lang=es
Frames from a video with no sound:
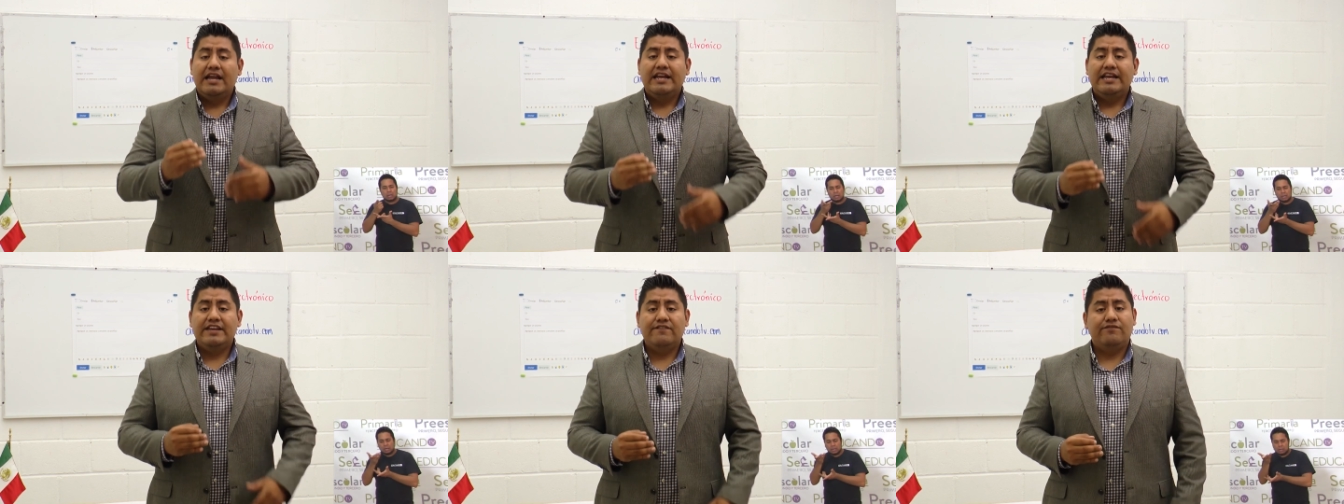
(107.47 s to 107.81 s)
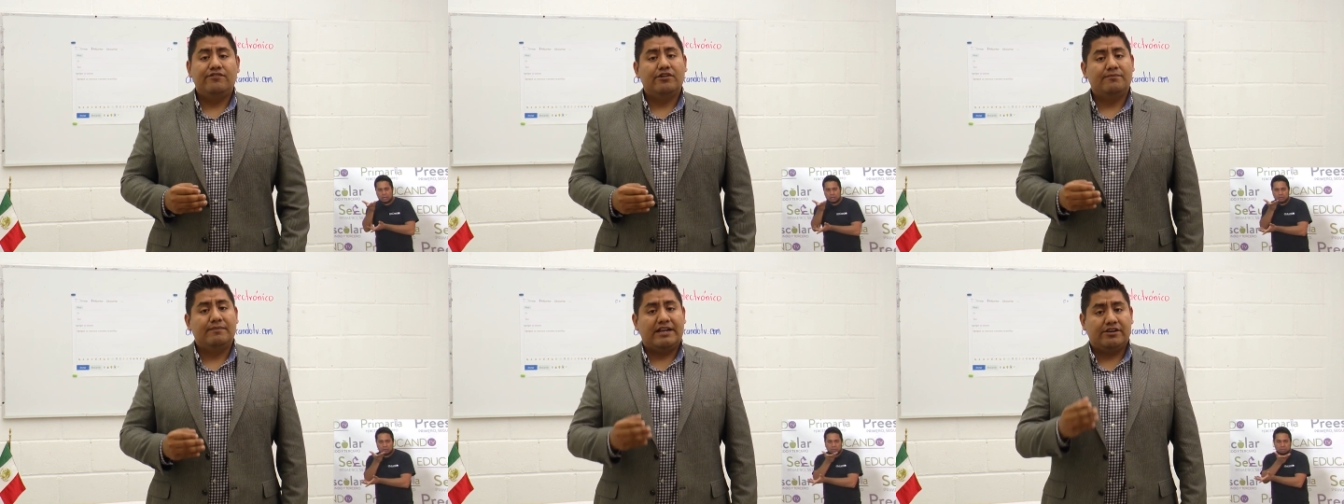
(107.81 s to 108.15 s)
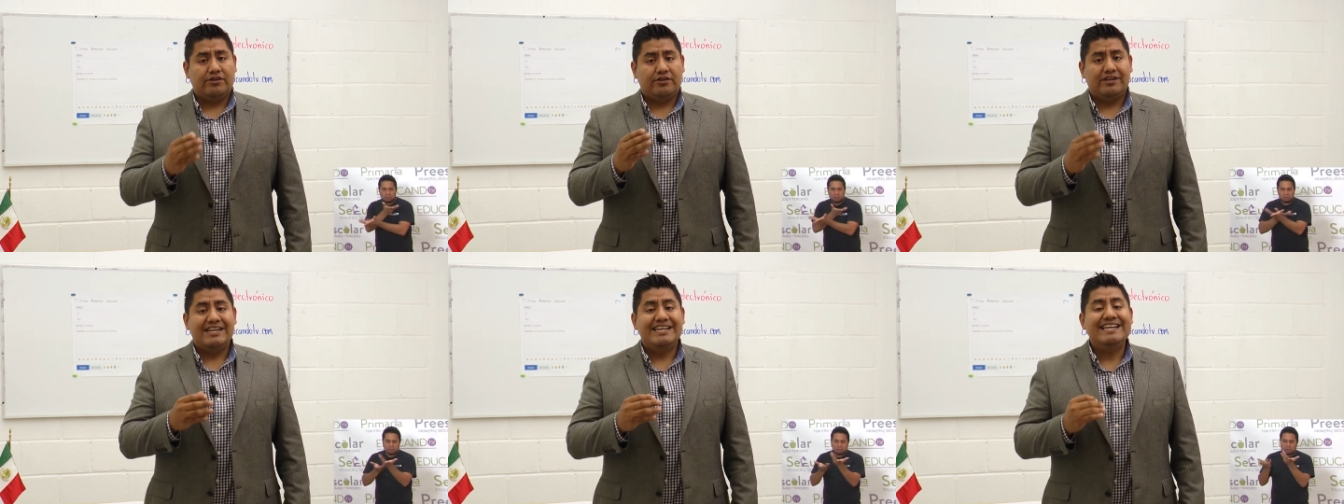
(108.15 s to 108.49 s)

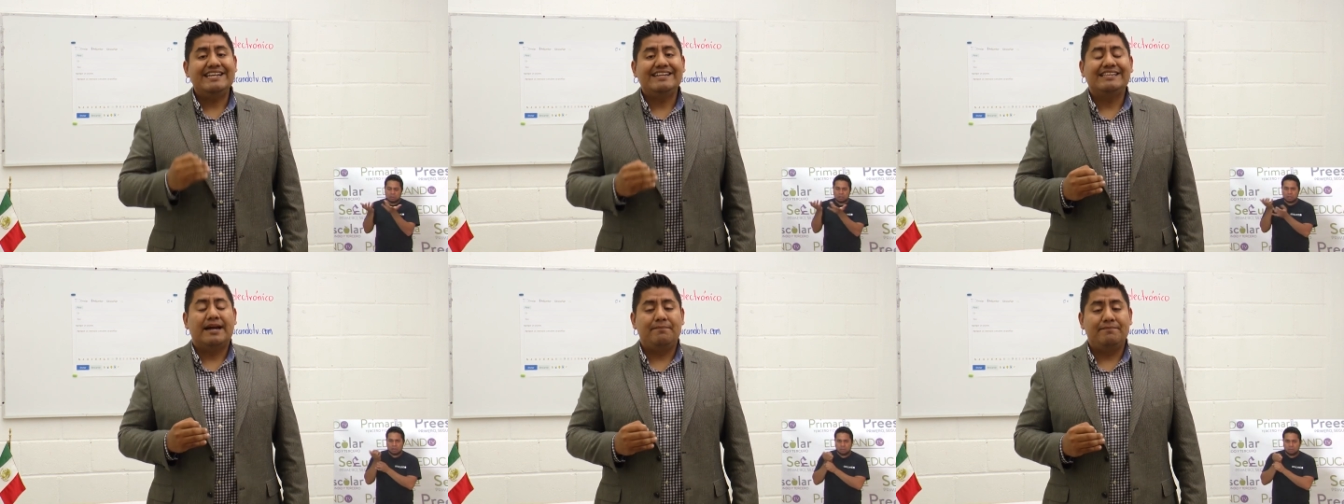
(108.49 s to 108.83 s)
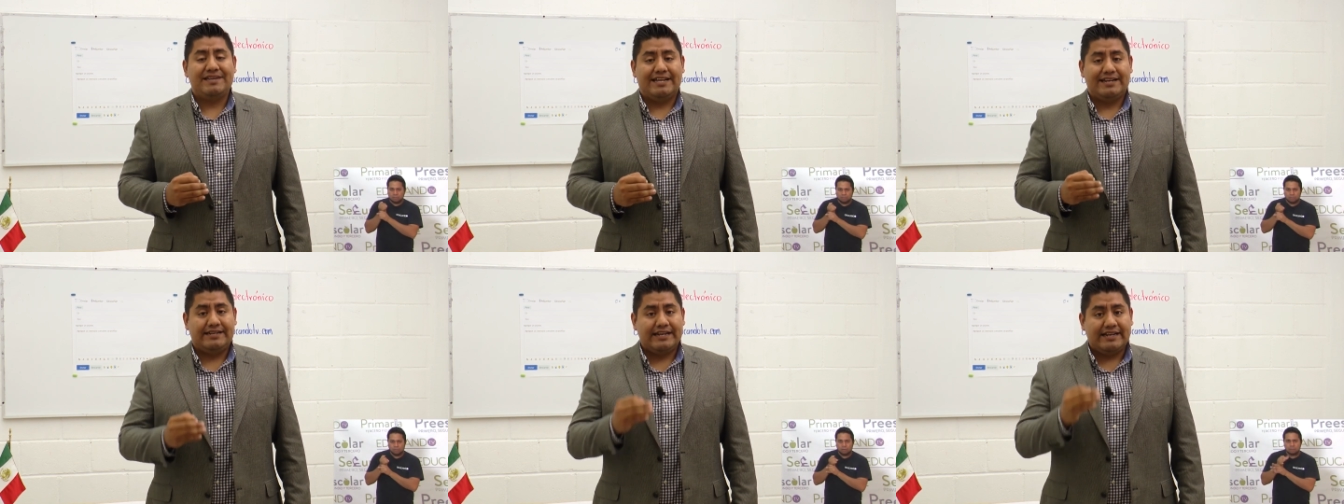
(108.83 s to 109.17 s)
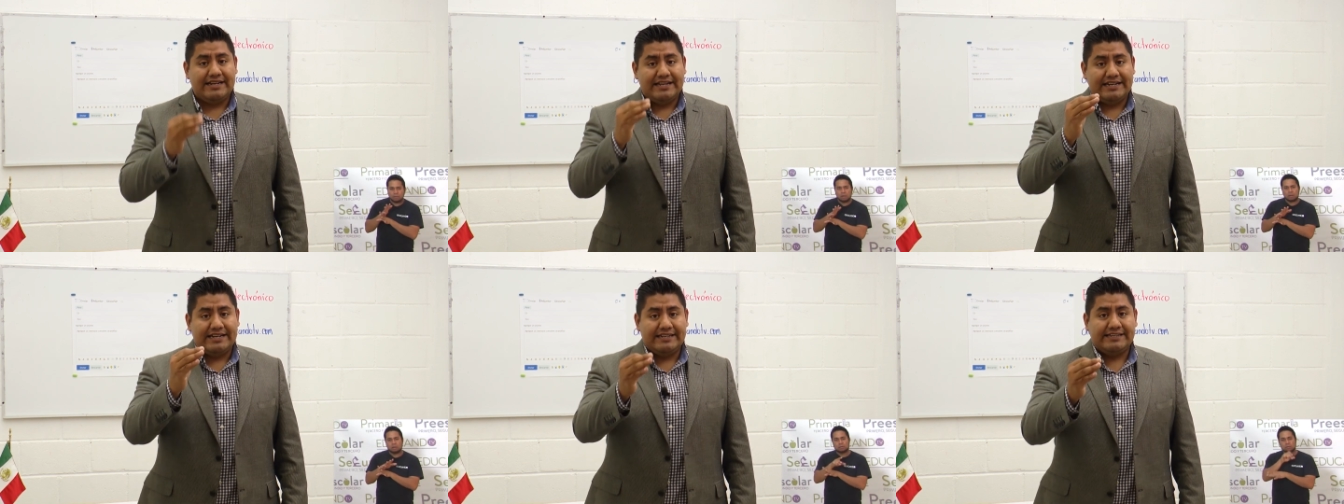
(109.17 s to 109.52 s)
información y también
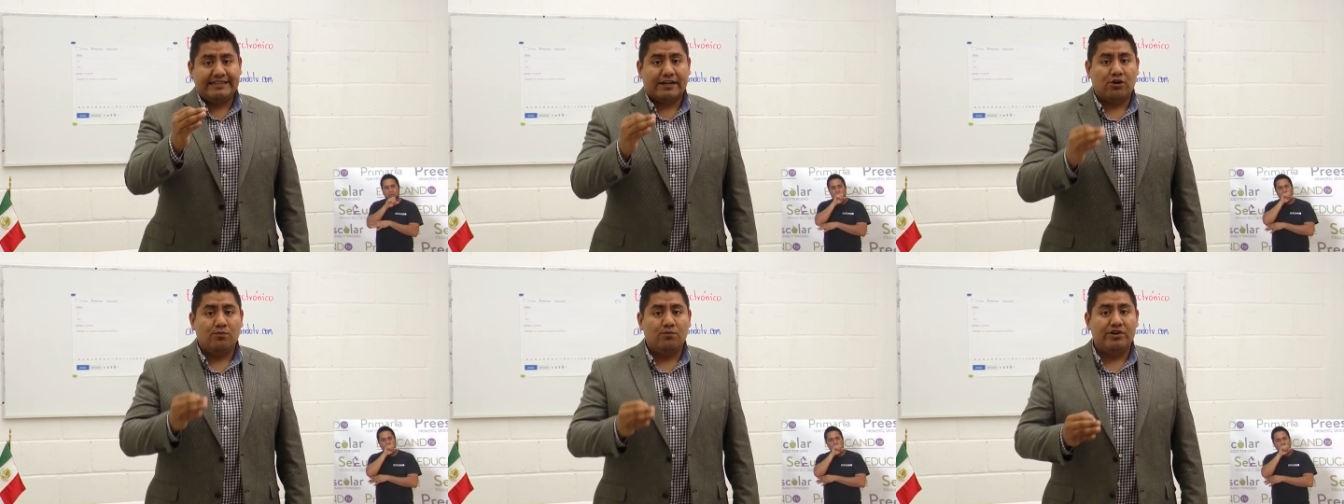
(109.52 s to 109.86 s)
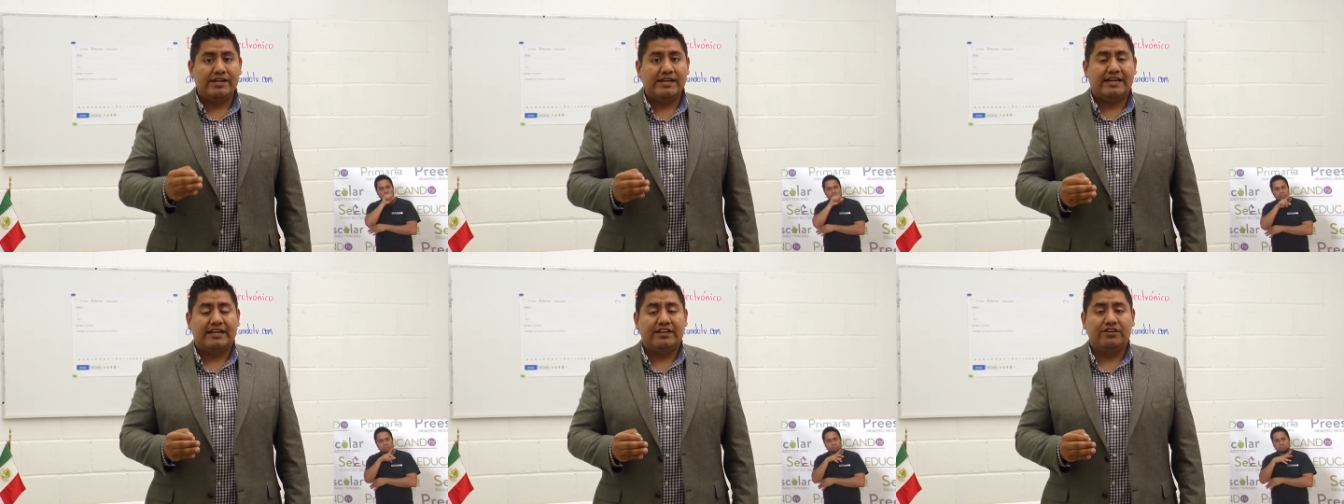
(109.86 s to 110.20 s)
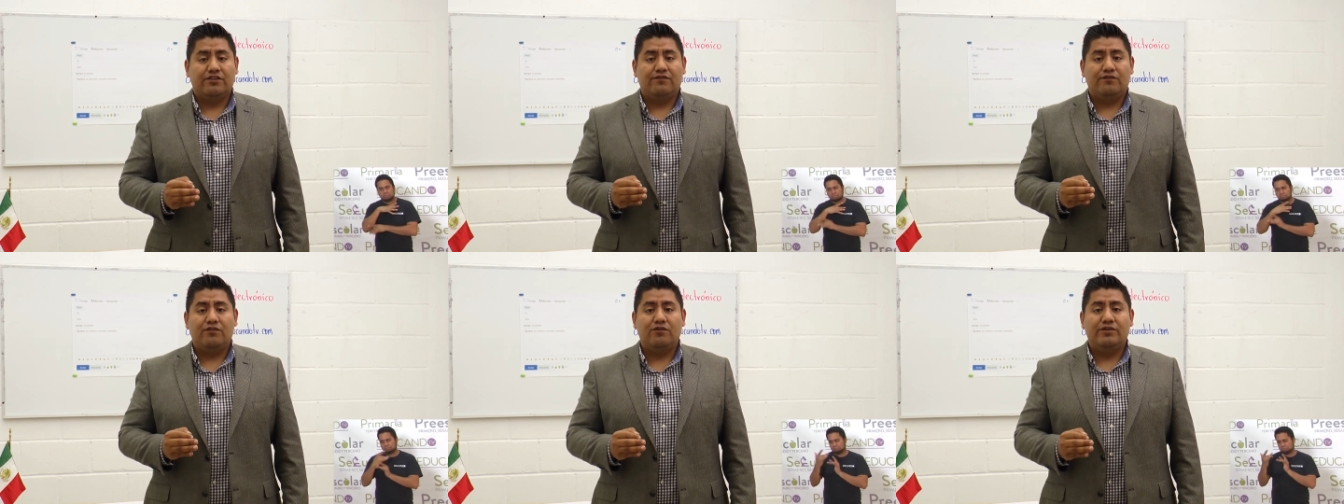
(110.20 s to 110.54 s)
tener esta
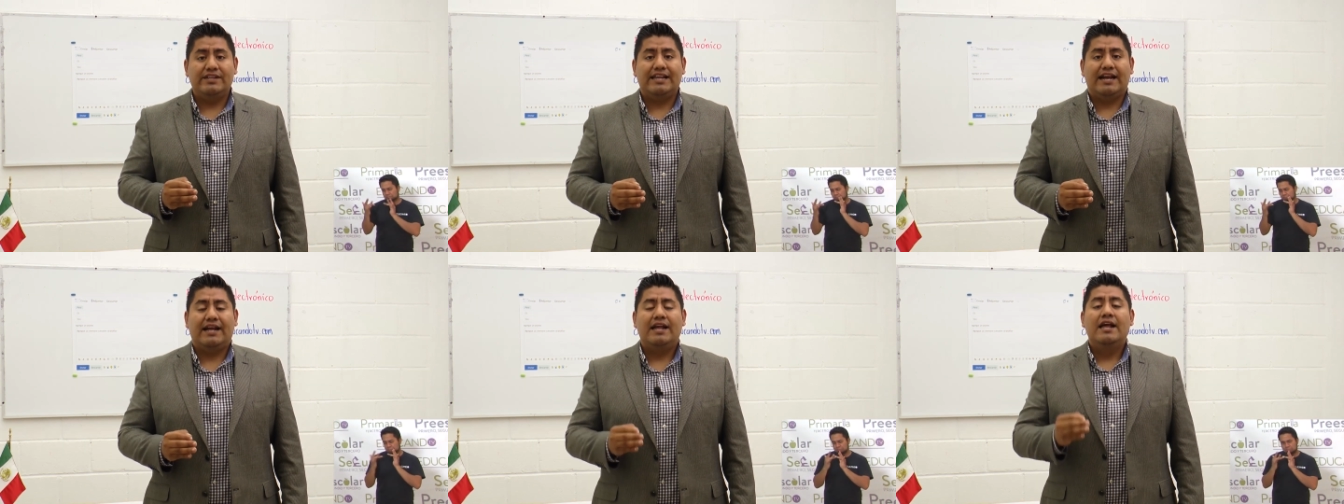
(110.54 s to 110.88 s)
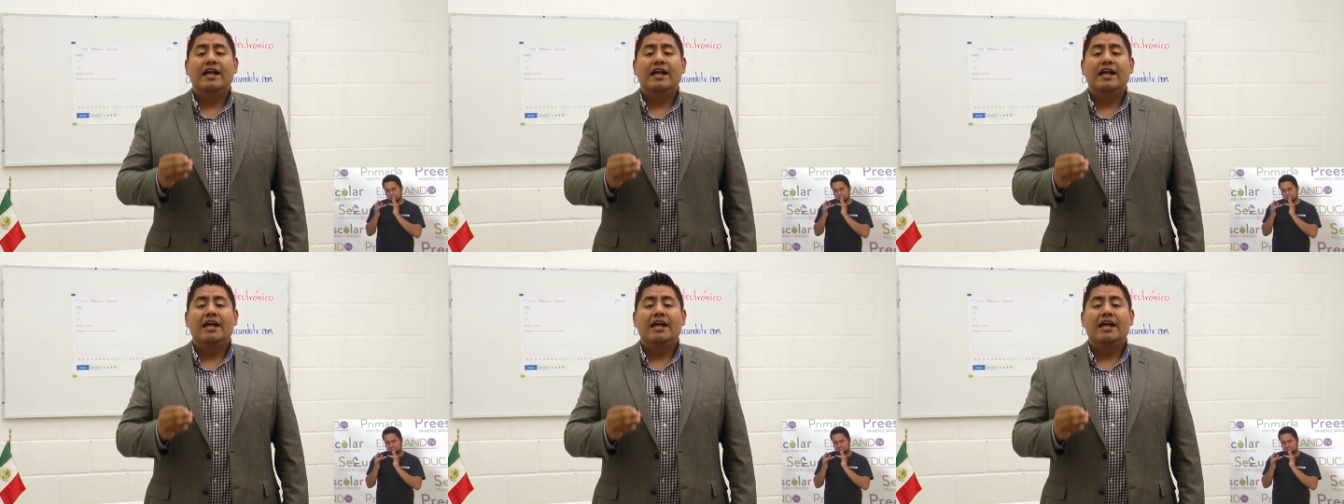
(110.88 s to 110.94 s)
comunicación fluida